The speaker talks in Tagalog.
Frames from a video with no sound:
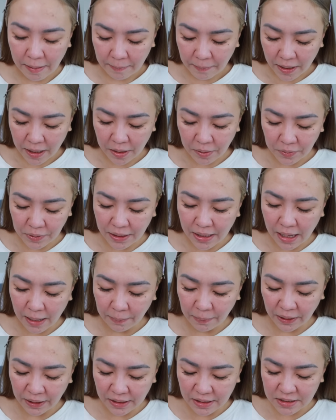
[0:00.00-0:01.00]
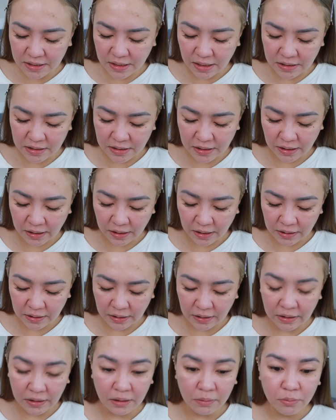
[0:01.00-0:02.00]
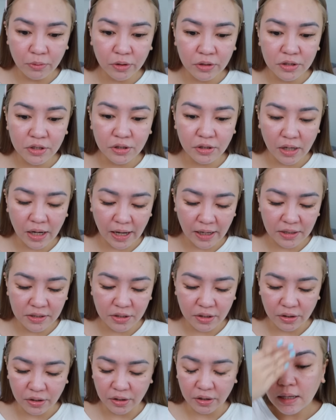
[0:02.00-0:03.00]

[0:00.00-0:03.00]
Para kung nag-a-apply ng sunscreen at hindi moisturizer.